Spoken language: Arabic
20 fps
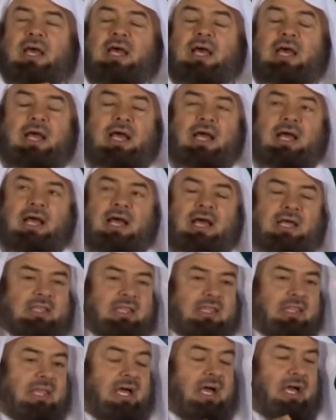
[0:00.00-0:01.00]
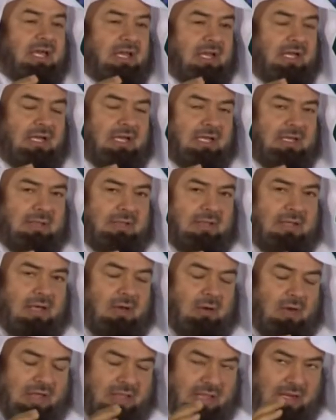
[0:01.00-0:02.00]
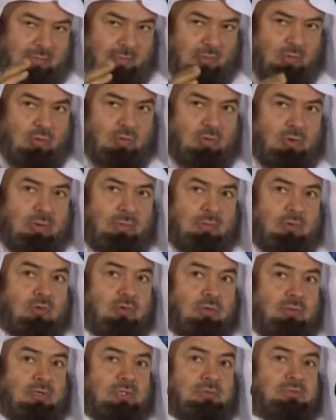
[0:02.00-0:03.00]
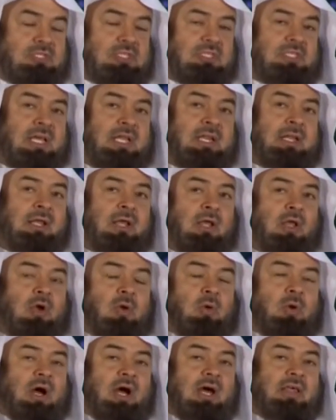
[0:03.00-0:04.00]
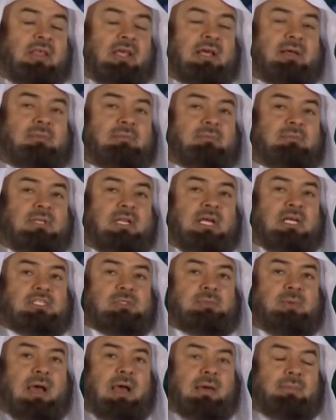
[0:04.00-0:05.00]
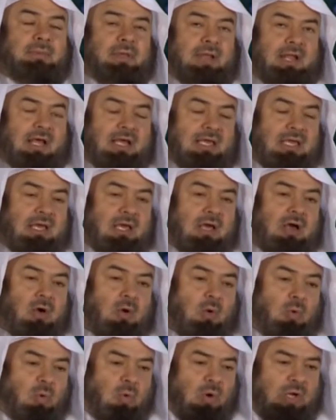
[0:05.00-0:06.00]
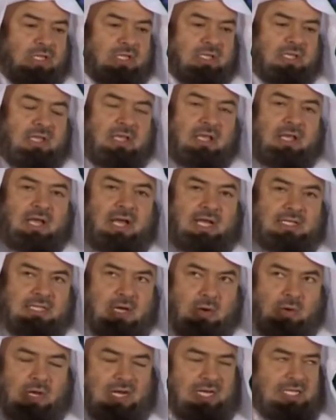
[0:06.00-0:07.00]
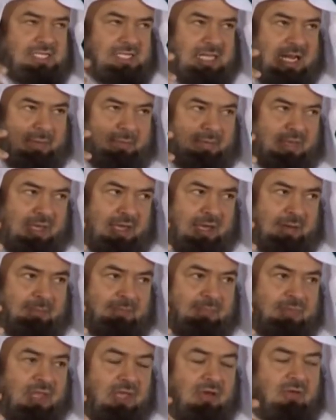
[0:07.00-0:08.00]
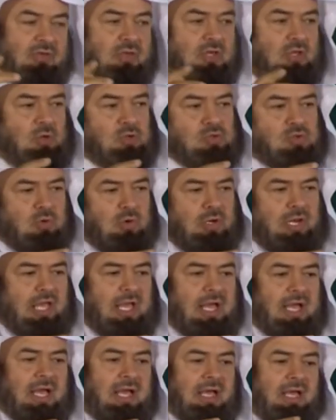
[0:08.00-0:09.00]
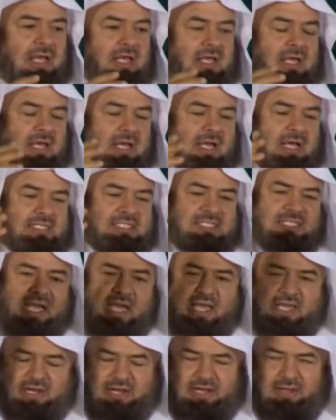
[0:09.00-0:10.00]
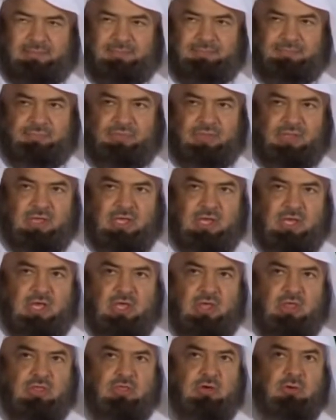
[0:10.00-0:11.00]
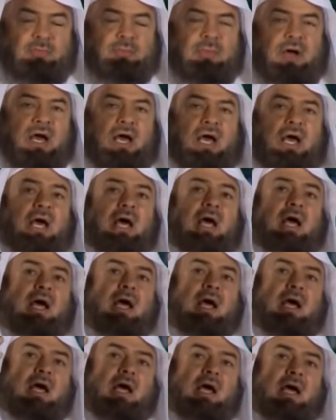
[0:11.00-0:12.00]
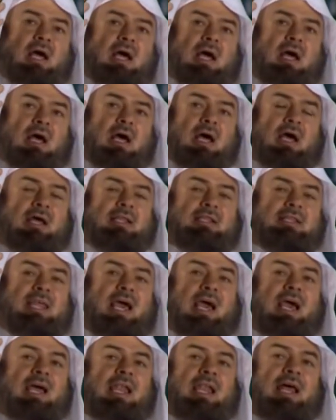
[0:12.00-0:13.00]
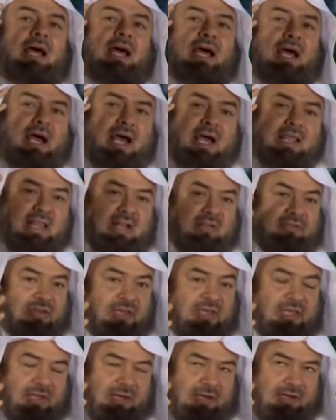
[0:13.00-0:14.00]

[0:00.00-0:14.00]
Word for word: هذه الظاهرة أو هذا الموضوع موضوع مهم جدا وهذا من أسباب الحقيقة قوة الدولة الإسلامية في عصورها الزاهرة ثم طيب، طيب. آه، انتقل هذا الفكر